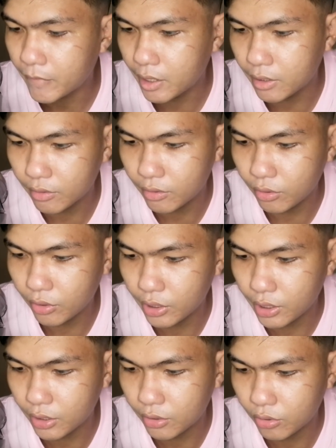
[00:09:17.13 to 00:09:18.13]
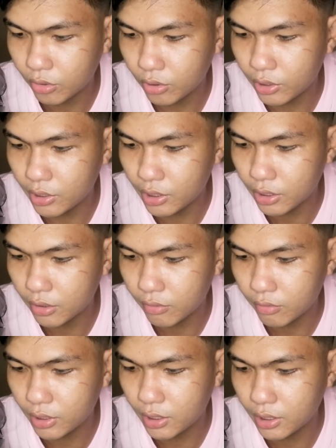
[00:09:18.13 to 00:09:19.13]
Ayan, okay na. Solid na yan.
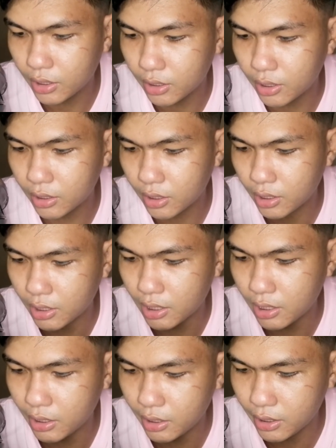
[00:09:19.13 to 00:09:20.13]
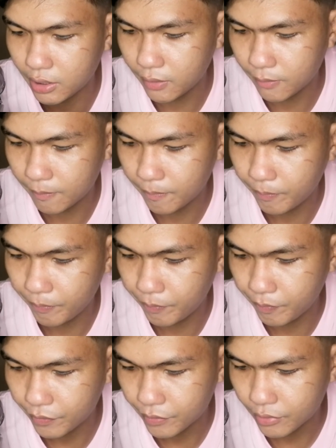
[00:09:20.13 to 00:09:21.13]
Wala nang tanggalan niya.
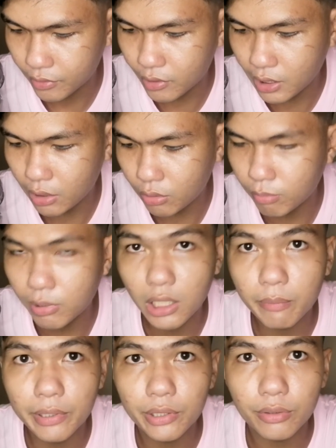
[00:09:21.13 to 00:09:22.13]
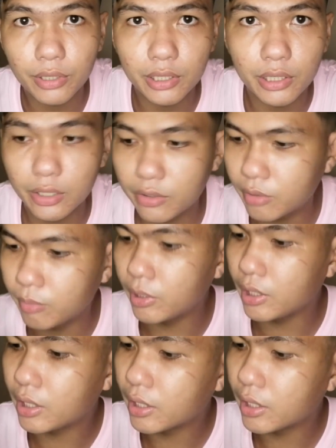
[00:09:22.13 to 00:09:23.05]
Dalawa ba naman yung adhesive?